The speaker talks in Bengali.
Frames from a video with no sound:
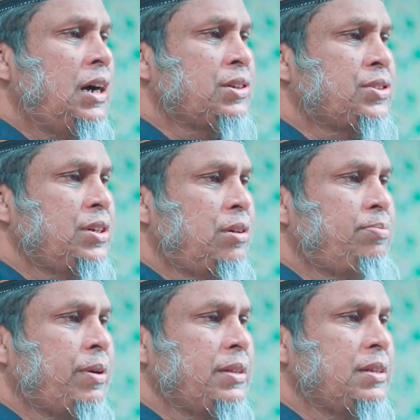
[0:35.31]
আর সেই
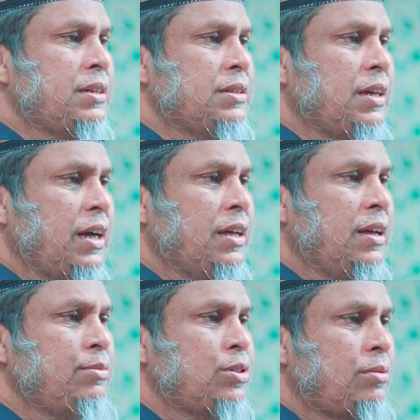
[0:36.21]
অপরাধের দায়ে
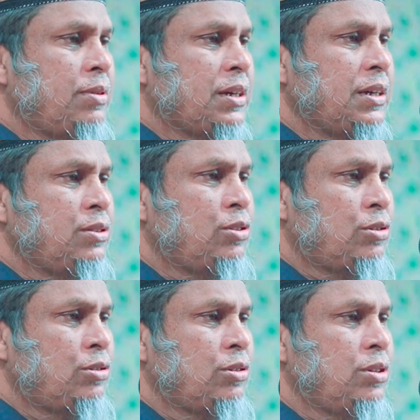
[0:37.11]
আমি তোমাকে
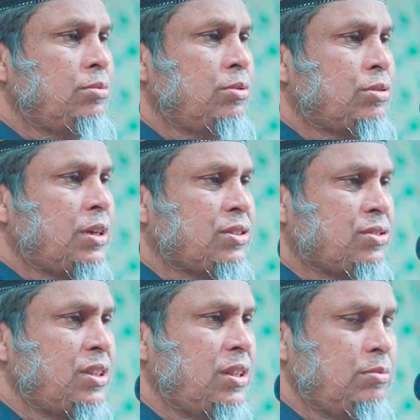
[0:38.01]
দণ্ড দিব
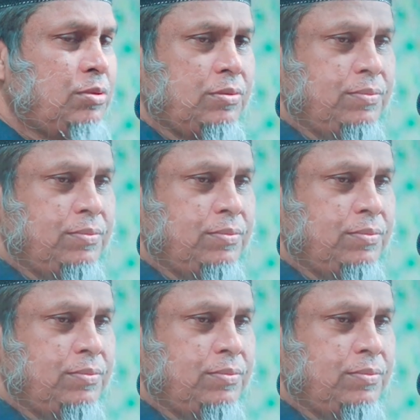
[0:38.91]
শাস্তি দিব